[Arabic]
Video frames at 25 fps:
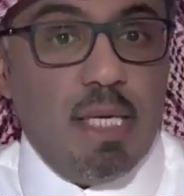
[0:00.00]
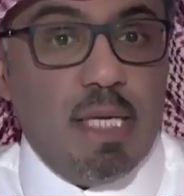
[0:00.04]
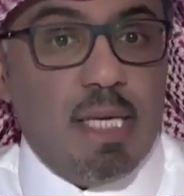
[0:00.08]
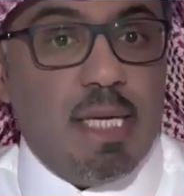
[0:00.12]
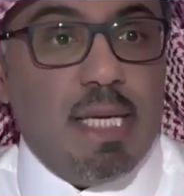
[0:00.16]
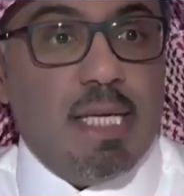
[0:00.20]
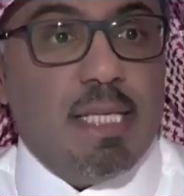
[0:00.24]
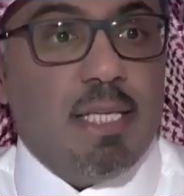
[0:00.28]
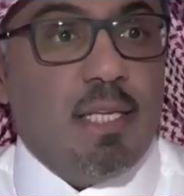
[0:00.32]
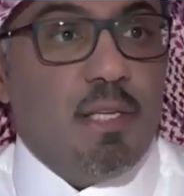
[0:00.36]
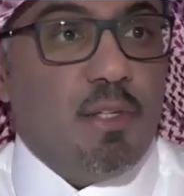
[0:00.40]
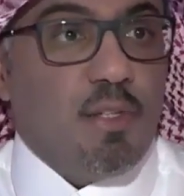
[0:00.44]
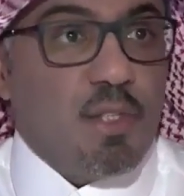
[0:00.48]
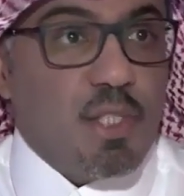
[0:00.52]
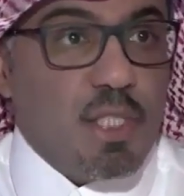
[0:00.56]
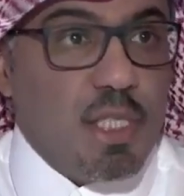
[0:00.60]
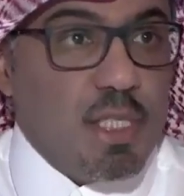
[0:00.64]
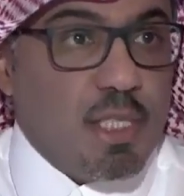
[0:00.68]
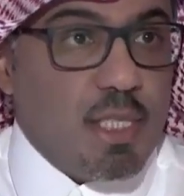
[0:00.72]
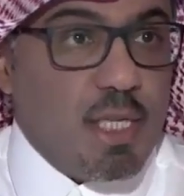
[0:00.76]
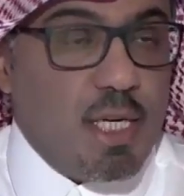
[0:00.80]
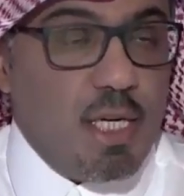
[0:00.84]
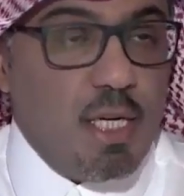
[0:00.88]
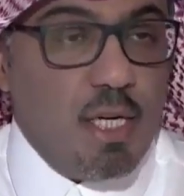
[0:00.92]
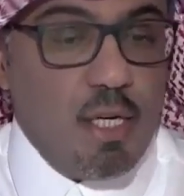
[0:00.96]
ما احنا
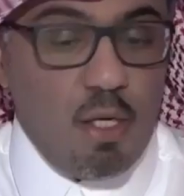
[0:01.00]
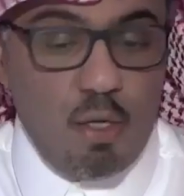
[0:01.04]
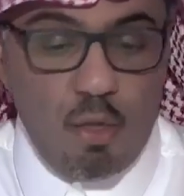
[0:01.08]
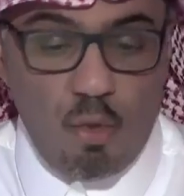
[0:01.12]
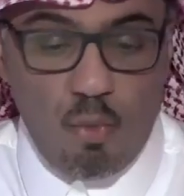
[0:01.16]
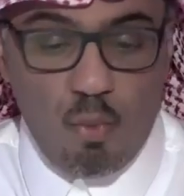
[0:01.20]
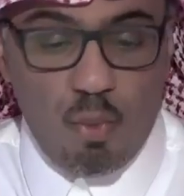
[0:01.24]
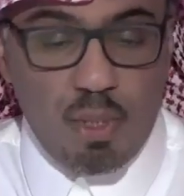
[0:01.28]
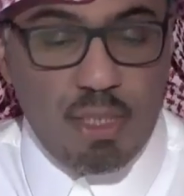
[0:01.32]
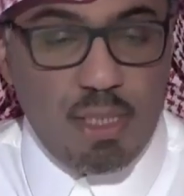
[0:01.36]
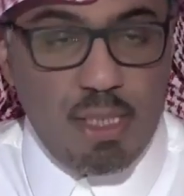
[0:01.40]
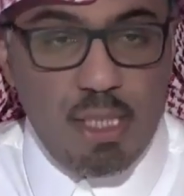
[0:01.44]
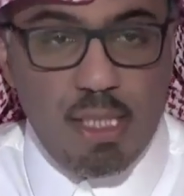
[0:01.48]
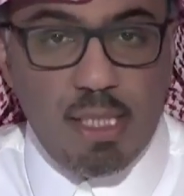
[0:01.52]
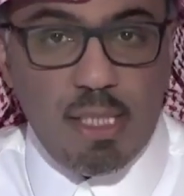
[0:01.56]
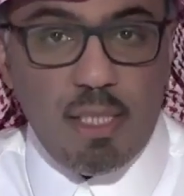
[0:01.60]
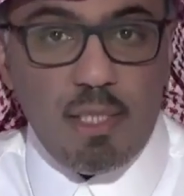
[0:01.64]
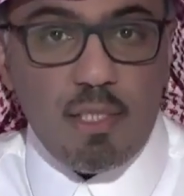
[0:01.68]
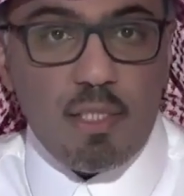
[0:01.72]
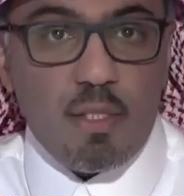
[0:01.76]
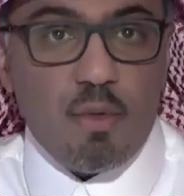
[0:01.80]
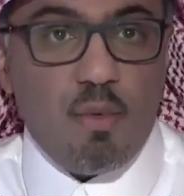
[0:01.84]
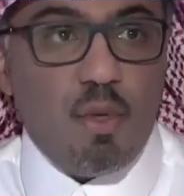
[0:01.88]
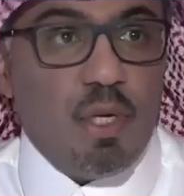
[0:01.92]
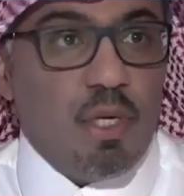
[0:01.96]
قادرين نسيطر عليه،
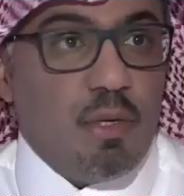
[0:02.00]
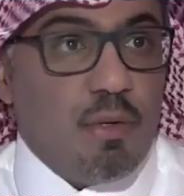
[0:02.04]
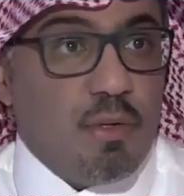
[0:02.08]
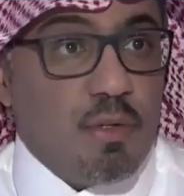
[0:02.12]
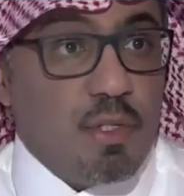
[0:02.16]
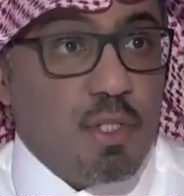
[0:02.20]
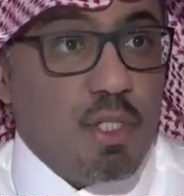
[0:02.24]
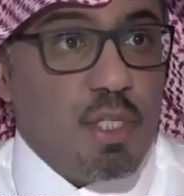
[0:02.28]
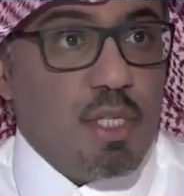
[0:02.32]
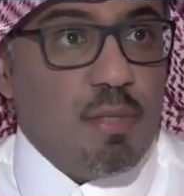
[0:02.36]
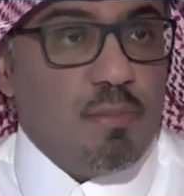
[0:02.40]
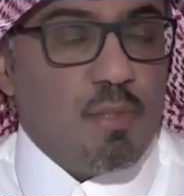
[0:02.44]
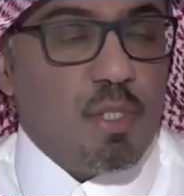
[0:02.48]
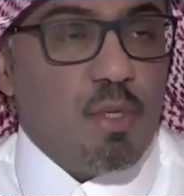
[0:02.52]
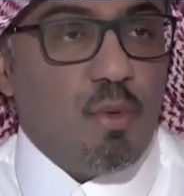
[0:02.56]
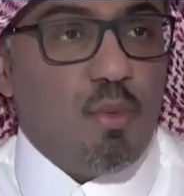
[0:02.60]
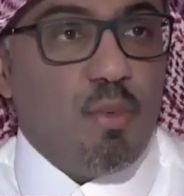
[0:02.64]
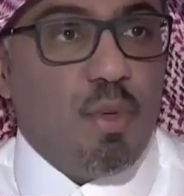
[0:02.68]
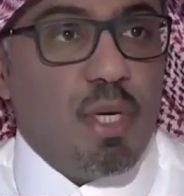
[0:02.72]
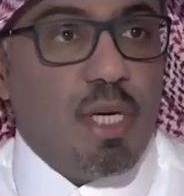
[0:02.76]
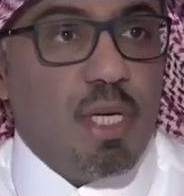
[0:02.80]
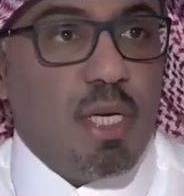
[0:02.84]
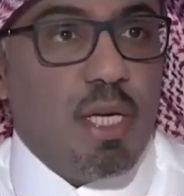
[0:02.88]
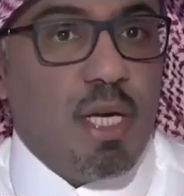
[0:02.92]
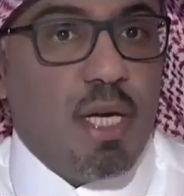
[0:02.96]
ودينا سوينا
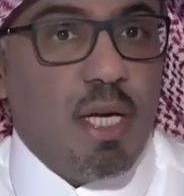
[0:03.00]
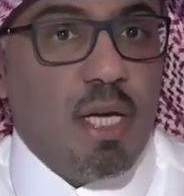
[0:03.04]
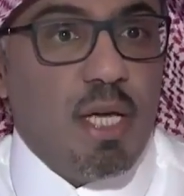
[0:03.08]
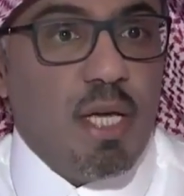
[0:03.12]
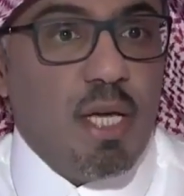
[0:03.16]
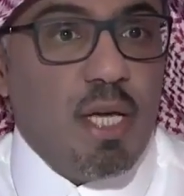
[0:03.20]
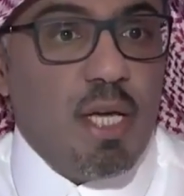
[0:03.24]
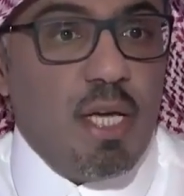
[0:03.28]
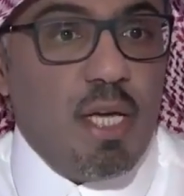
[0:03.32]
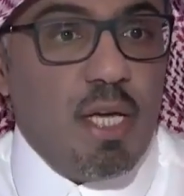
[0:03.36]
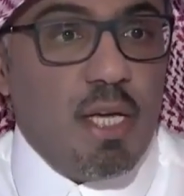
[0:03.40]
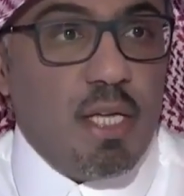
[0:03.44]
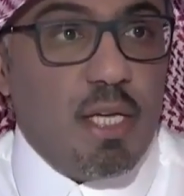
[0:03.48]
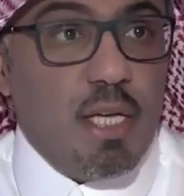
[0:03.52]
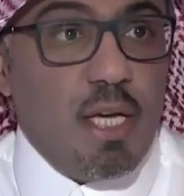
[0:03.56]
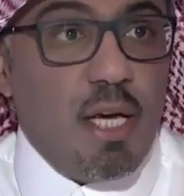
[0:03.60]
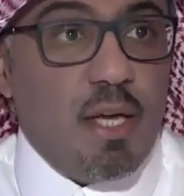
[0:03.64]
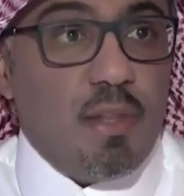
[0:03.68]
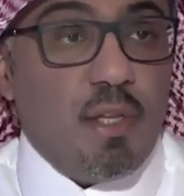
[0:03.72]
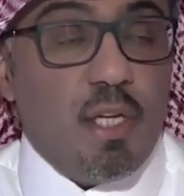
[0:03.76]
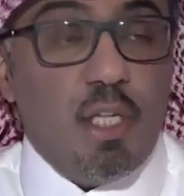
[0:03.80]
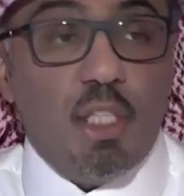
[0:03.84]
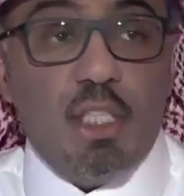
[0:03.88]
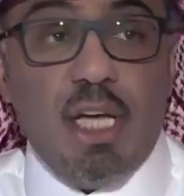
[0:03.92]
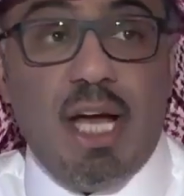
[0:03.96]
رجيم، سوينا
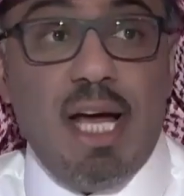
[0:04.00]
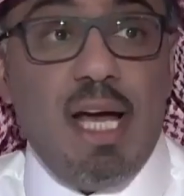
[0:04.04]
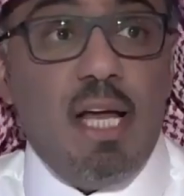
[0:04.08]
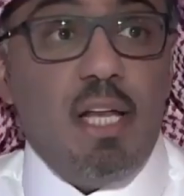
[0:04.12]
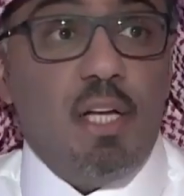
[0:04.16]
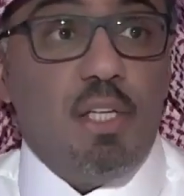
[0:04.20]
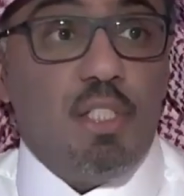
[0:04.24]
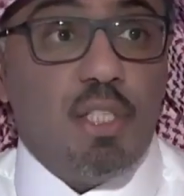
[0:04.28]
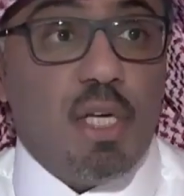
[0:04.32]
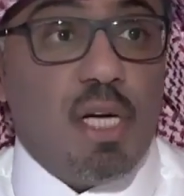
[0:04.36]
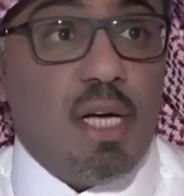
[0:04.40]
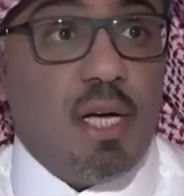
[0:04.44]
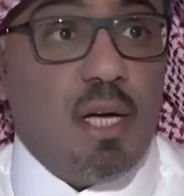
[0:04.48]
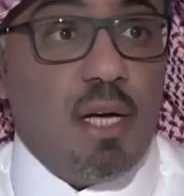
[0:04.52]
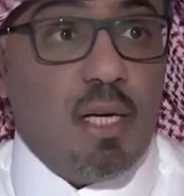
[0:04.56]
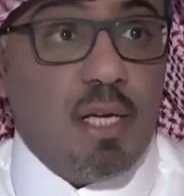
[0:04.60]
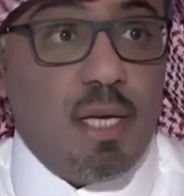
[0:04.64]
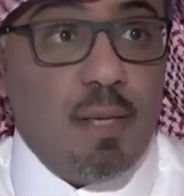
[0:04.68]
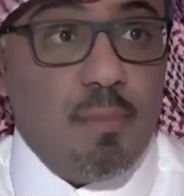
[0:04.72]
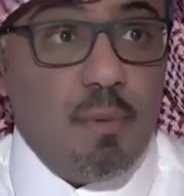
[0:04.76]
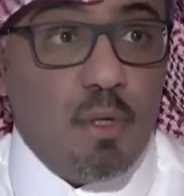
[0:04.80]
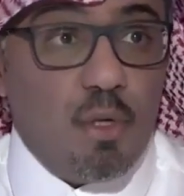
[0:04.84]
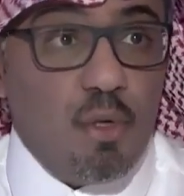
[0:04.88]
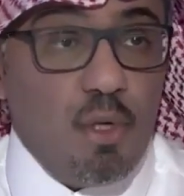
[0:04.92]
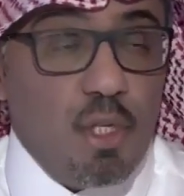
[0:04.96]
رياضه قلت عالجه
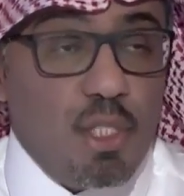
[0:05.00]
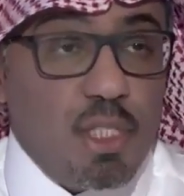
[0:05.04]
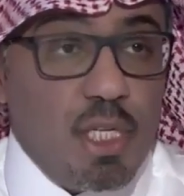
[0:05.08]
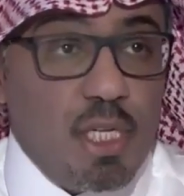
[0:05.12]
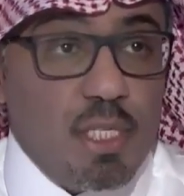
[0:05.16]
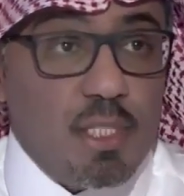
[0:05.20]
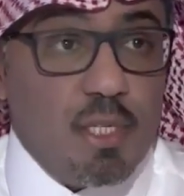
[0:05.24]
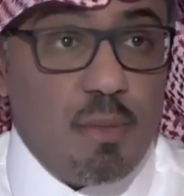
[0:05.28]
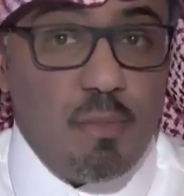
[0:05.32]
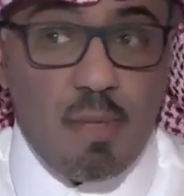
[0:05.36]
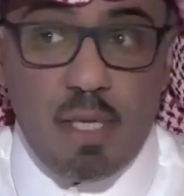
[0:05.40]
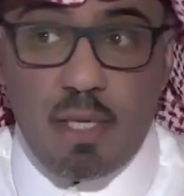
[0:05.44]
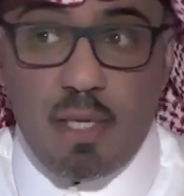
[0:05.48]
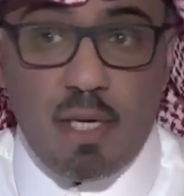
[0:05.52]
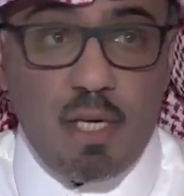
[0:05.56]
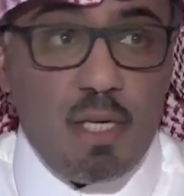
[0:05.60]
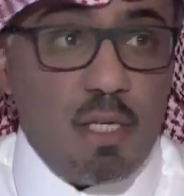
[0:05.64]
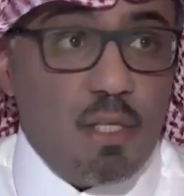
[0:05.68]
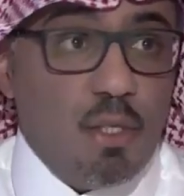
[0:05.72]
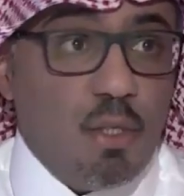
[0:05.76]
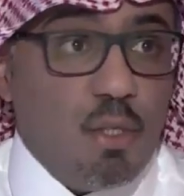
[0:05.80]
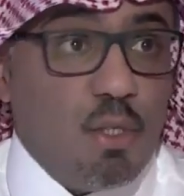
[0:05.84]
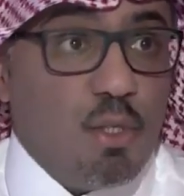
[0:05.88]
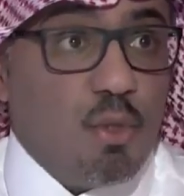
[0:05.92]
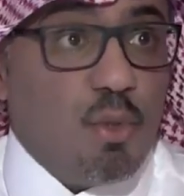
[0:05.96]
قبل كل شيء زي
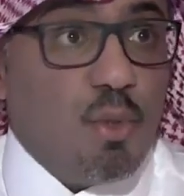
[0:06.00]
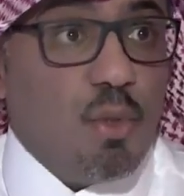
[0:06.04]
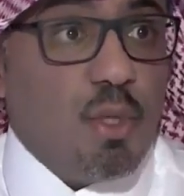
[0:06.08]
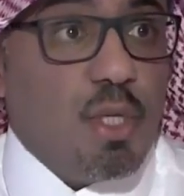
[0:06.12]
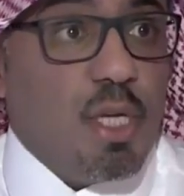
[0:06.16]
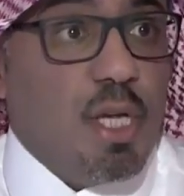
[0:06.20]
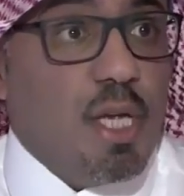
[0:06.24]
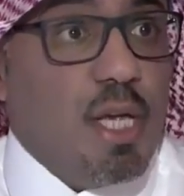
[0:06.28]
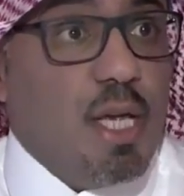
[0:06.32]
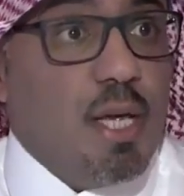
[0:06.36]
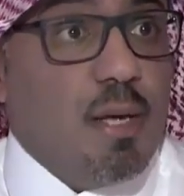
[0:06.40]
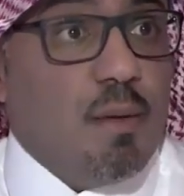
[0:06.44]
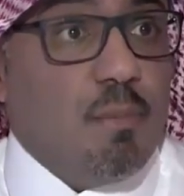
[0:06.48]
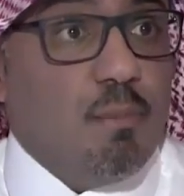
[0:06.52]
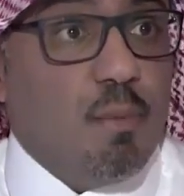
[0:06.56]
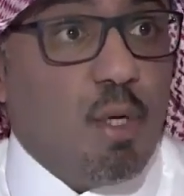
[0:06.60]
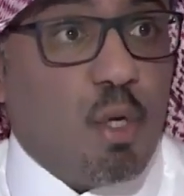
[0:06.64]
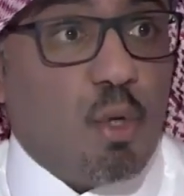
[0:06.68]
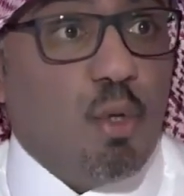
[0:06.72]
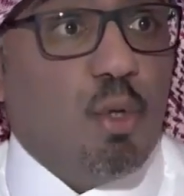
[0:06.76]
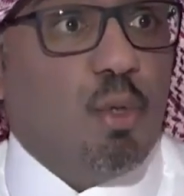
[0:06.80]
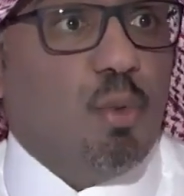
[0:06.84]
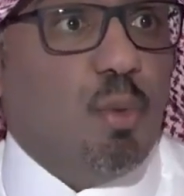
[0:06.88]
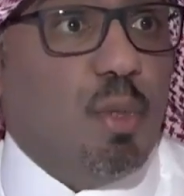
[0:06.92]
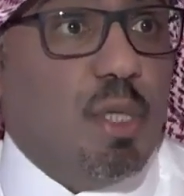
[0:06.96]
ما ذكرت اخت شروق ايه؟
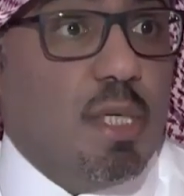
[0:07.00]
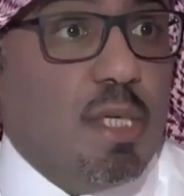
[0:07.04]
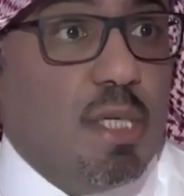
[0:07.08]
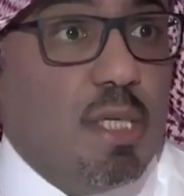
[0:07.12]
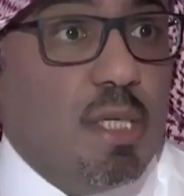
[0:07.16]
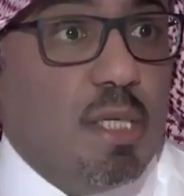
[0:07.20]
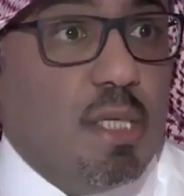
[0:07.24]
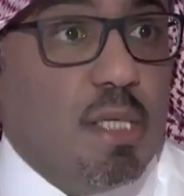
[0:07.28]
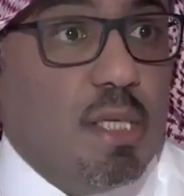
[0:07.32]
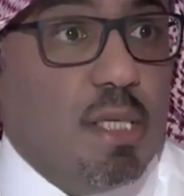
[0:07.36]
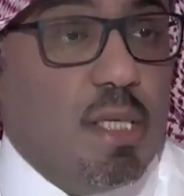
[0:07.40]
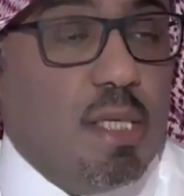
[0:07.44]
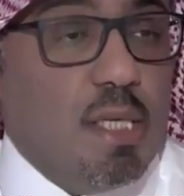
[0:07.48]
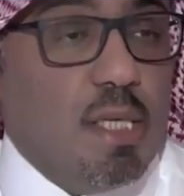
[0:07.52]
بالقدوه.